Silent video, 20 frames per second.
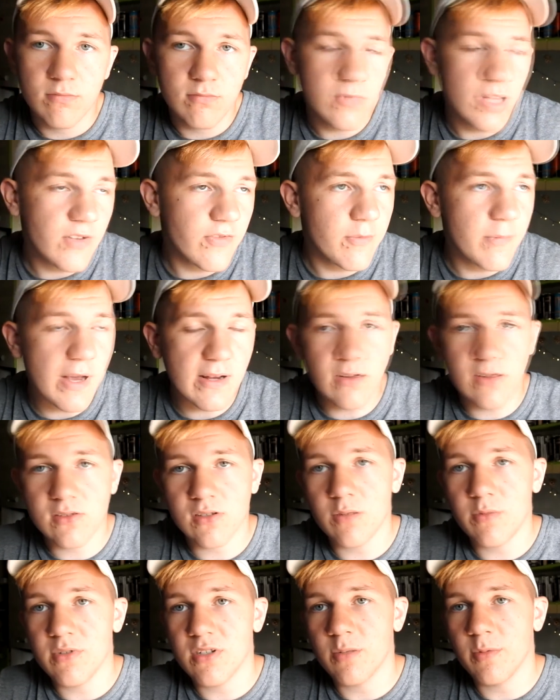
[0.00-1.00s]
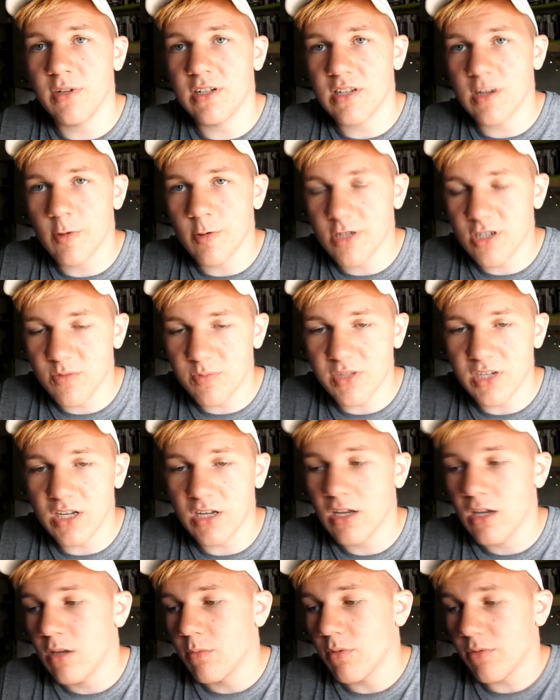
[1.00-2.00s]
Nie wiem jak to zrobić, żeby leciały
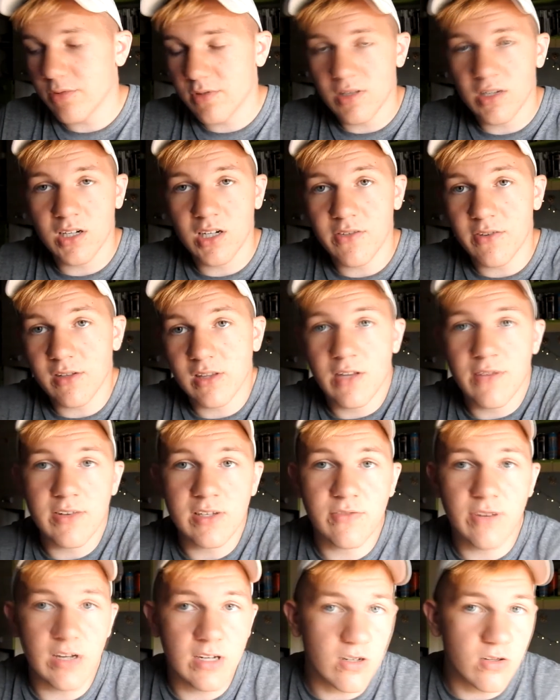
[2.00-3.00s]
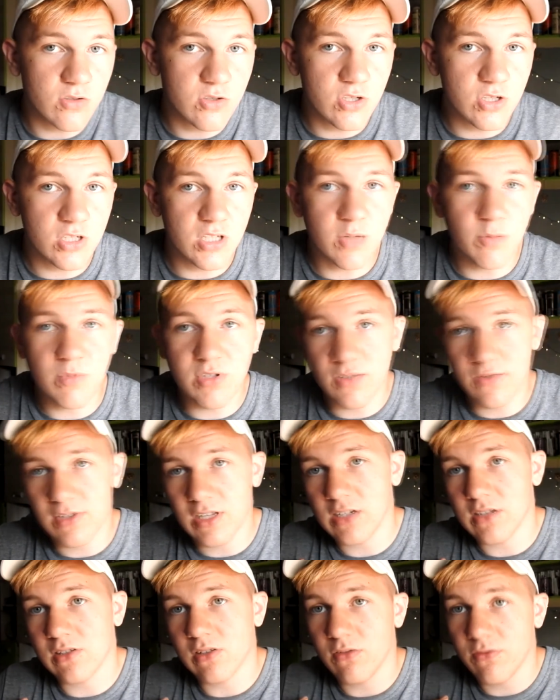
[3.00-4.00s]
szybciej, po prostu nagrywam dla was fajne odcinki, mi się
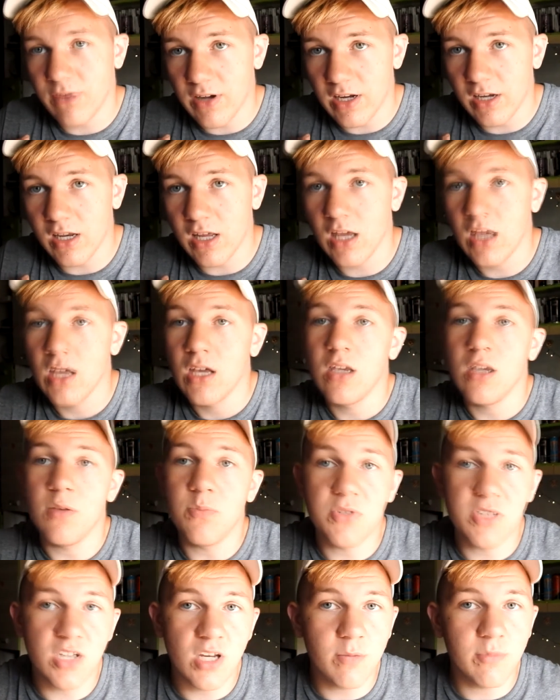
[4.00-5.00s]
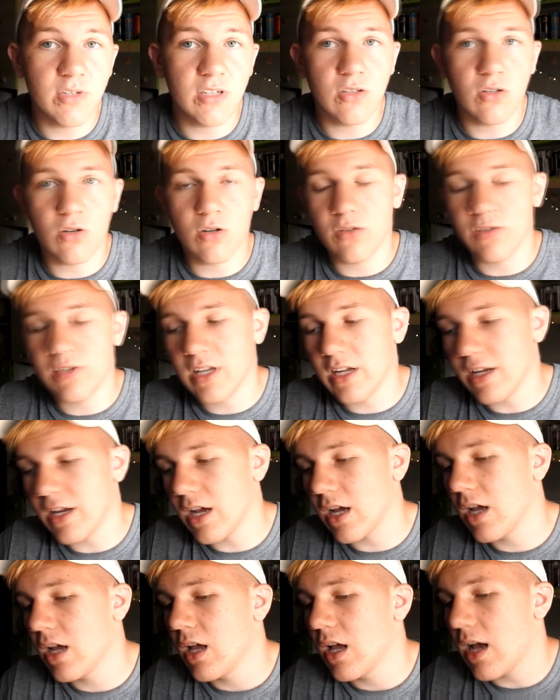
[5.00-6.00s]
wydaje, że są fajne i przyjemne do
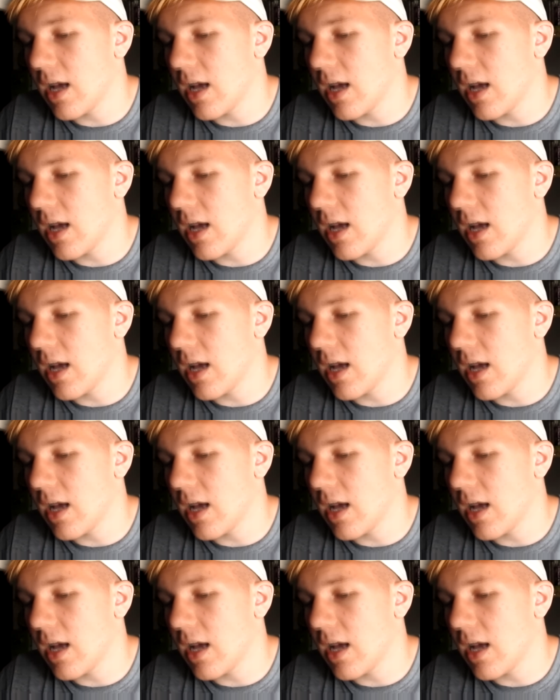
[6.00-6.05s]
oglądania,